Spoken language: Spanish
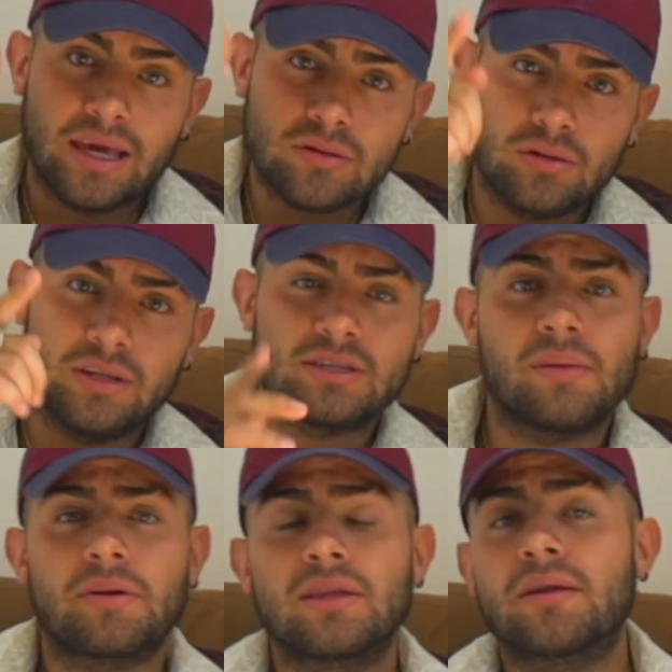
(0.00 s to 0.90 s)
Eso lo tienes
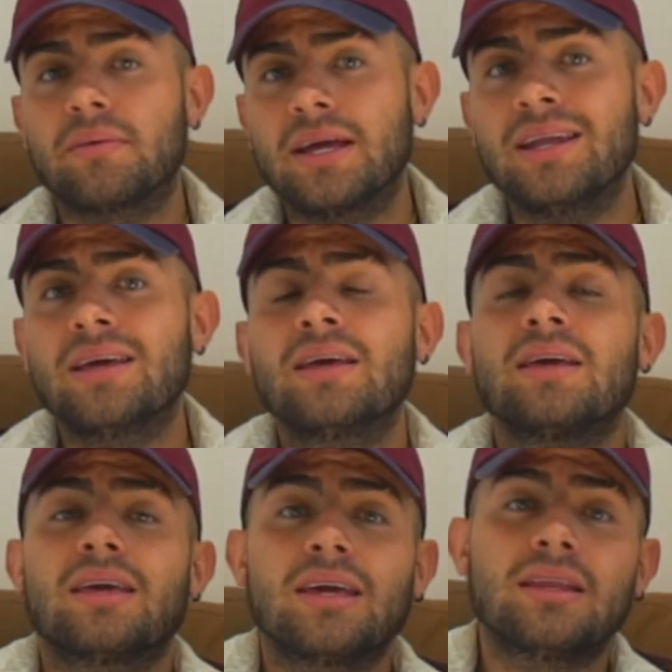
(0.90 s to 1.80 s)
que aprender bien
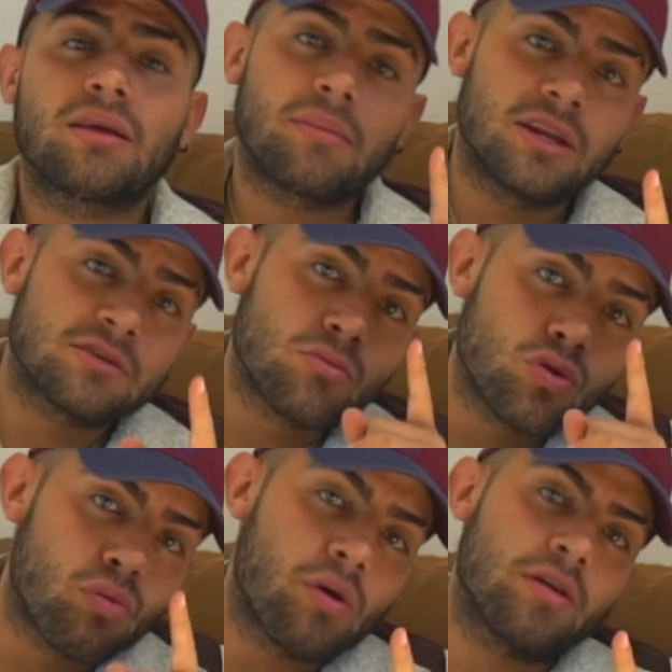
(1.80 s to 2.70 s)
y también es
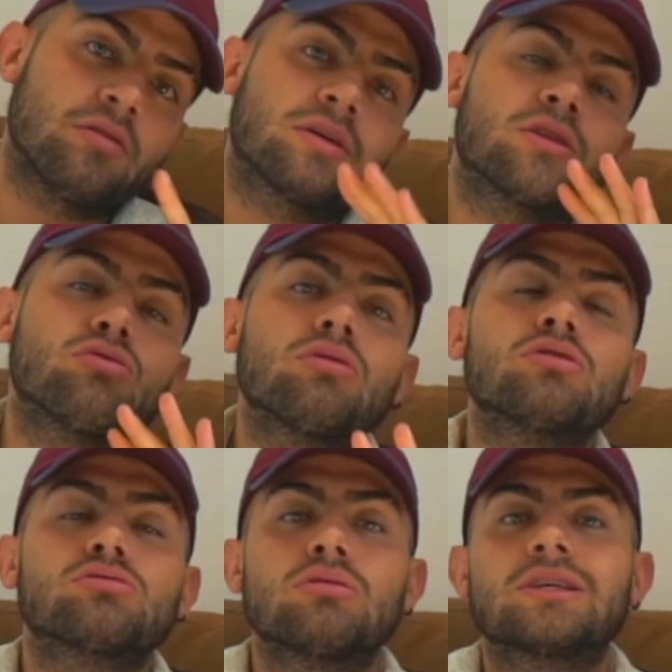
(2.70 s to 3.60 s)
muy bueno que tú
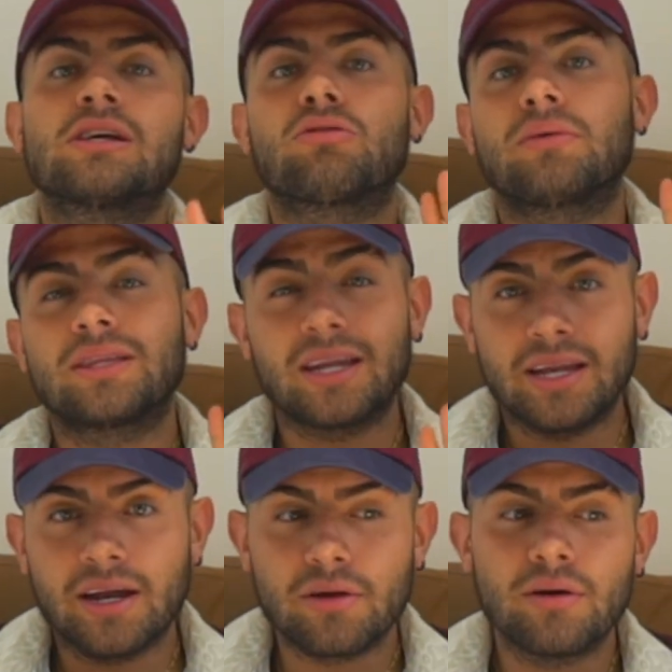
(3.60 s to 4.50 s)
consultes a tu
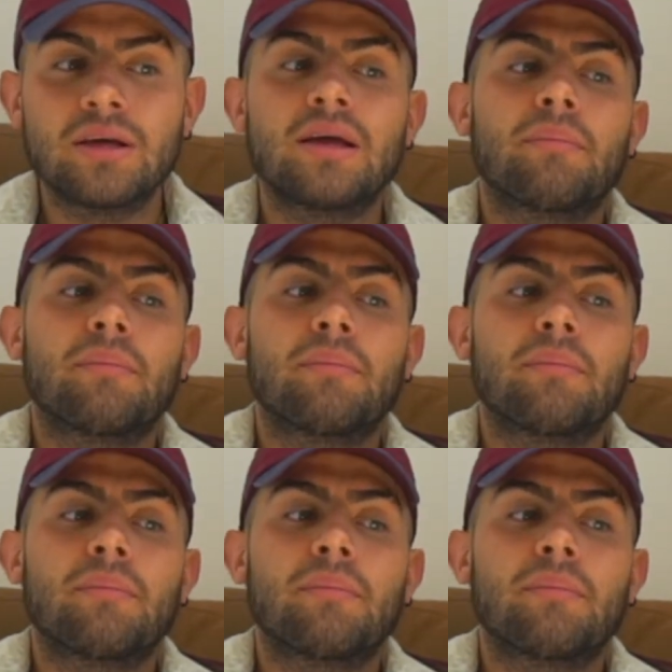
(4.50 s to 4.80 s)
veterinario